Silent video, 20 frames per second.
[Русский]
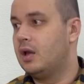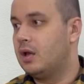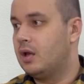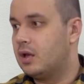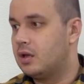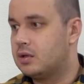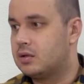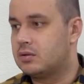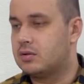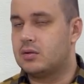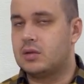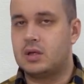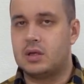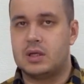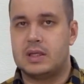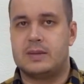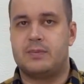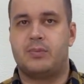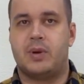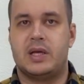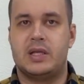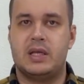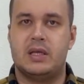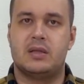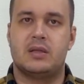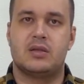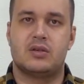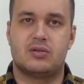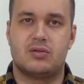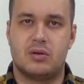Это туда. И
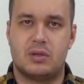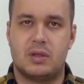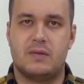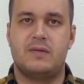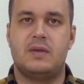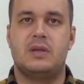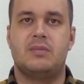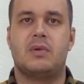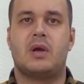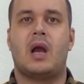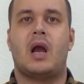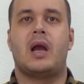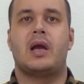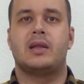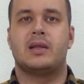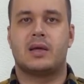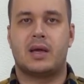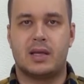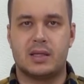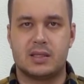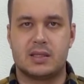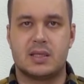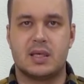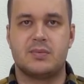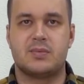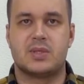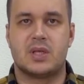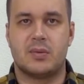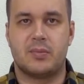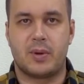понятно, что это, видимо, какая-то
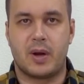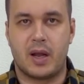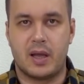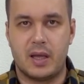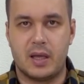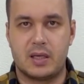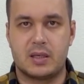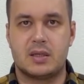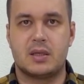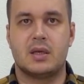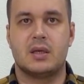концепция проекта,